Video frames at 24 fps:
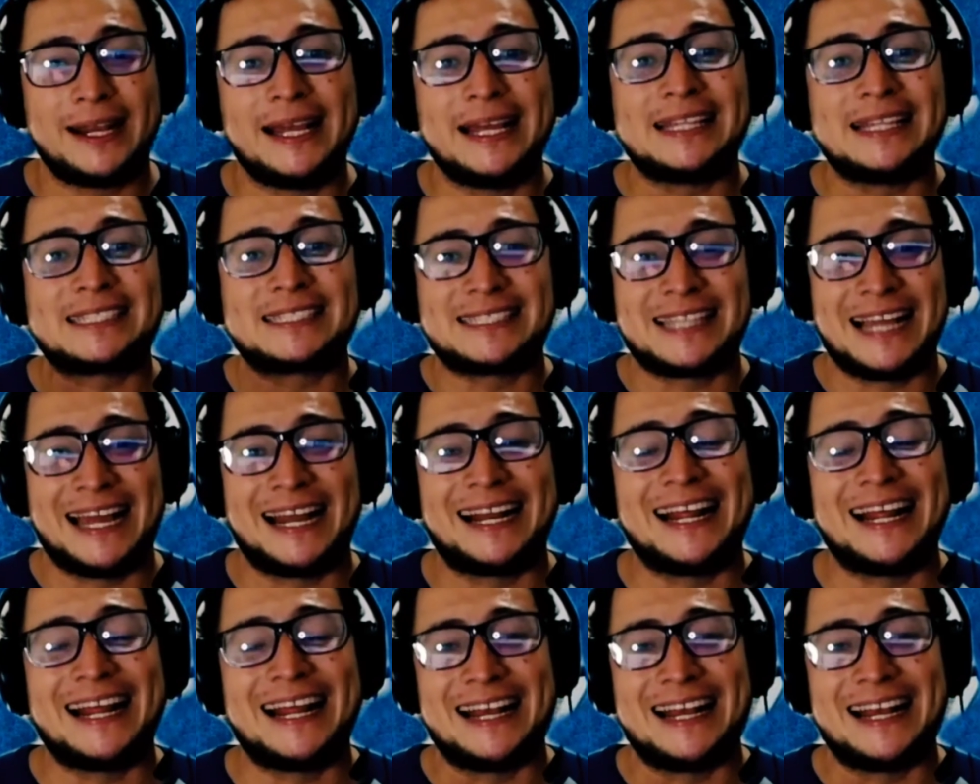estar
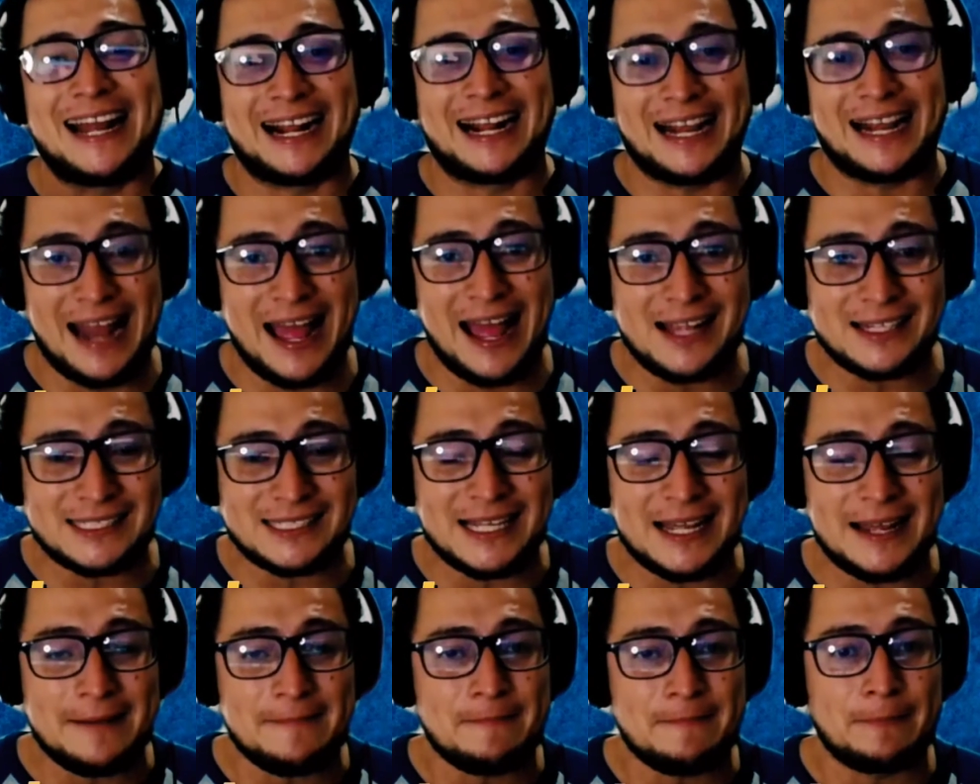en la
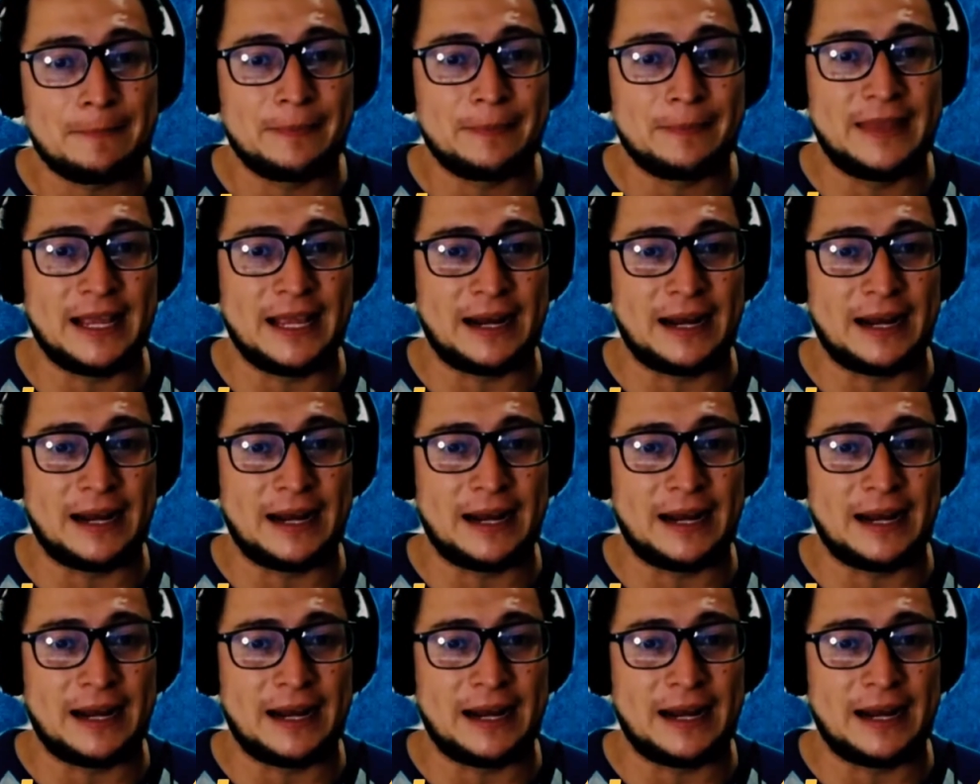clase de